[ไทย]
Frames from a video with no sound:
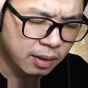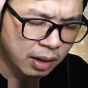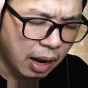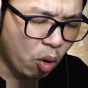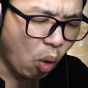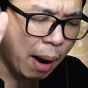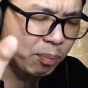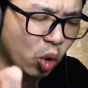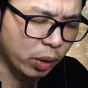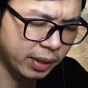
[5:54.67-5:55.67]
เอาความ
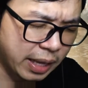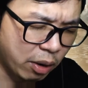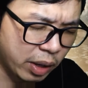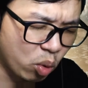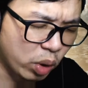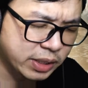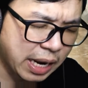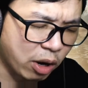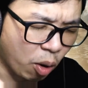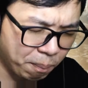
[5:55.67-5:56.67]
โดดเดี่ยวในหัวใจ
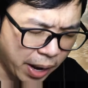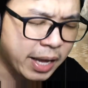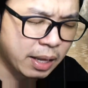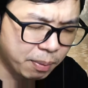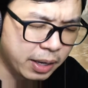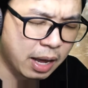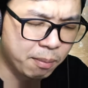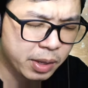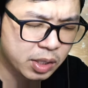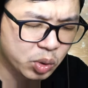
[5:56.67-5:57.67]
ออกไปในพระนา
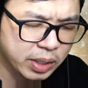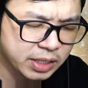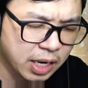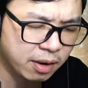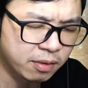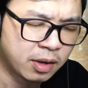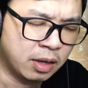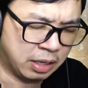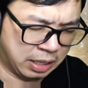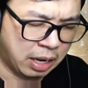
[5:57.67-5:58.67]
มพระเยซูคริสต์เจ้า
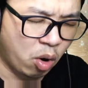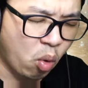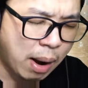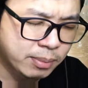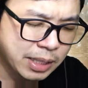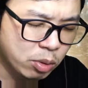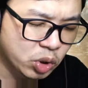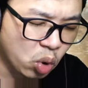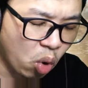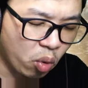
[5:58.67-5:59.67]
เอาความเศร้า
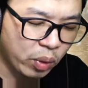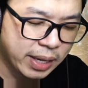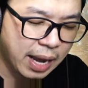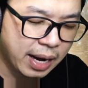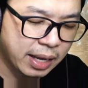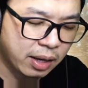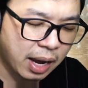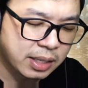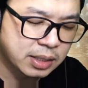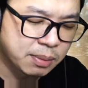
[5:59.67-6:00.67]
โศกวิญญาณแห่ง
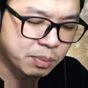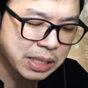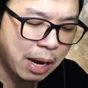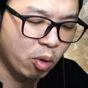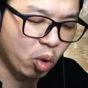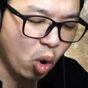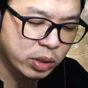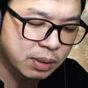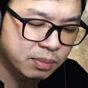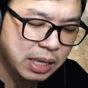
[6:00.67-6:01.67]
การซึมเศร้าโรค
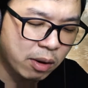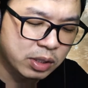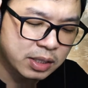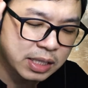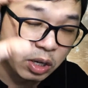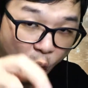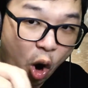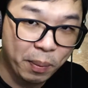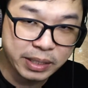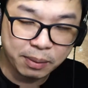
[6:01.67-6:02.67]
ซึมเศร้าทั้งสิ้นอ
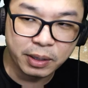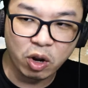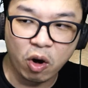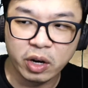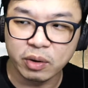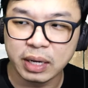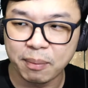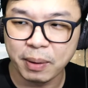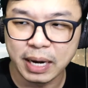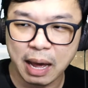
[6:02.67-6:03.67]
อกมาจากน้องเดี๋ยวนี้
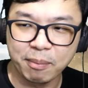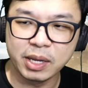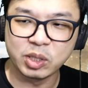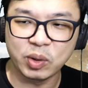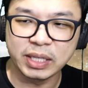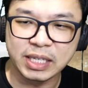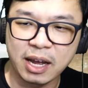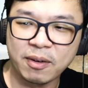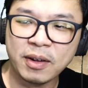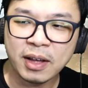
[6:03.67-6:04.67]
ในพระนามพระเยซูคริสต์
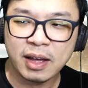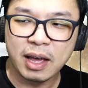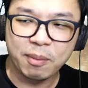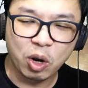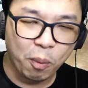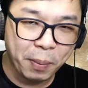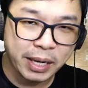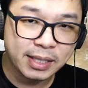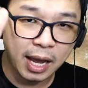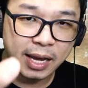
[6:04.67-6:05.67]
เจ้าให้พี่น้องเป็
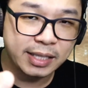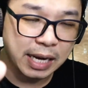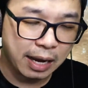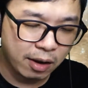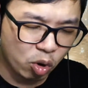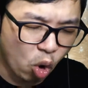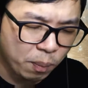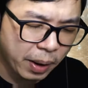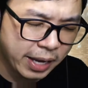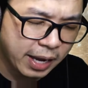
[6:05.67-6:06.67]
นไทยจากโรค
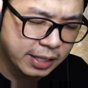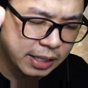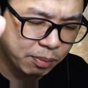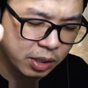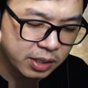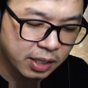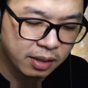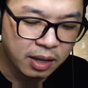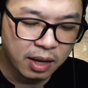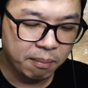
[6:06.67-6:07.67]
ภัยไข้เจ็บทั้งสิ้น
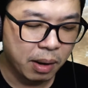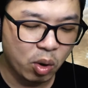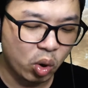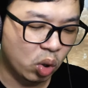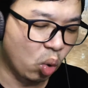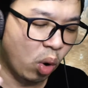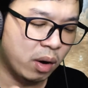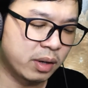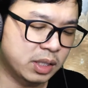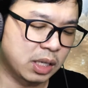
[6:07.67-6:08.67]
บางคนกลัว
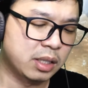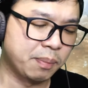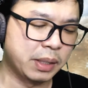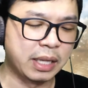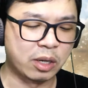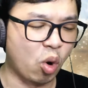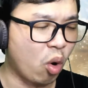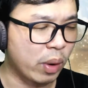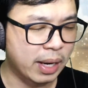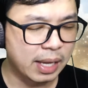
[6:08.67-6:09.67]
ฉันจะไปติดโค
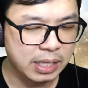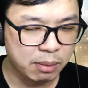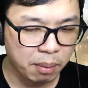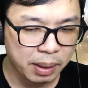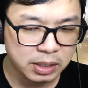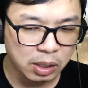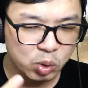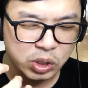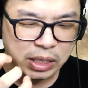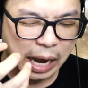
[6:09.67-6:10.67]
วิด -19 มาไหมฉัน
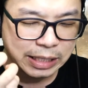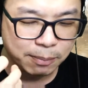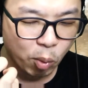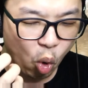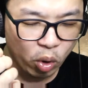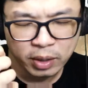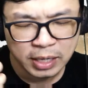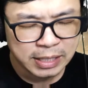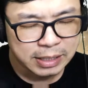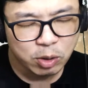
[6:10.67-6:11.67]
รู้สึกคัดจมูก
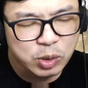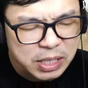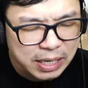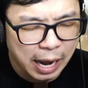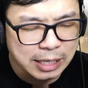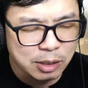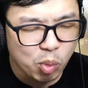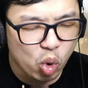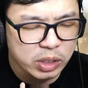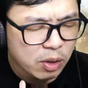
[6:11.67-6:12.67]
ฉันรู้สึกคันจ
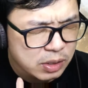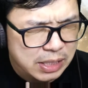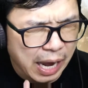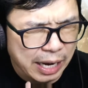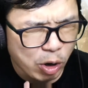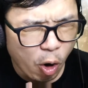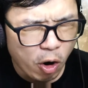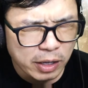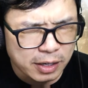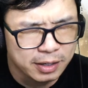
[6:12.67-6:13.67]
มูกฉันรู้สึกคันคอ
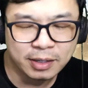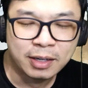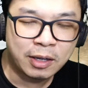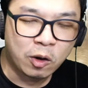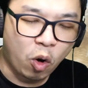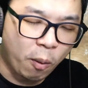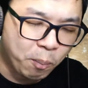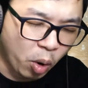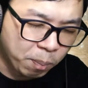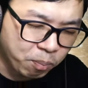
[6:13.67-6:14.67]
เหลือเกินขอ
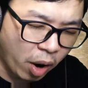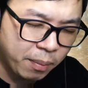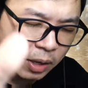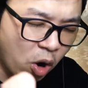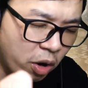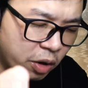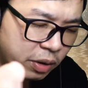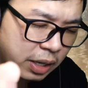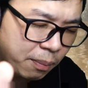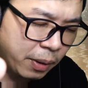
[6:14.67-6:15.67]
ปลดปล่อยพี่น้องเดี๋ย
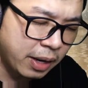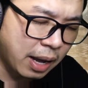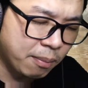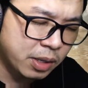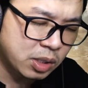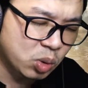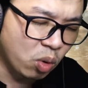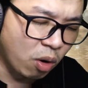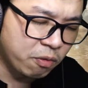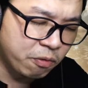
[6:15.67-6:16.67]
วนี้ในพระนามพระเยซู
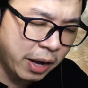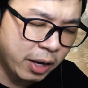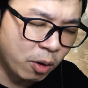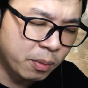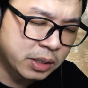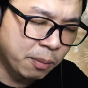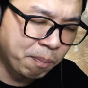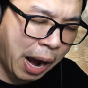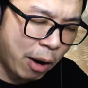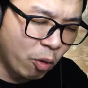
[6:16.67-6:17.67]
ขอไฟของพระเจ้า
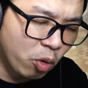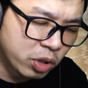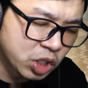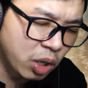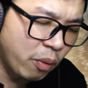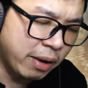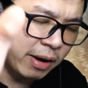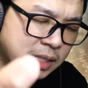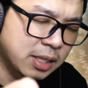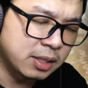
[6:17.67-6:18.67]
เผาเชื้อไว
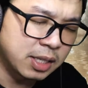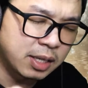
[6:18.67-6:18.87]
รัสทั้งสิ้น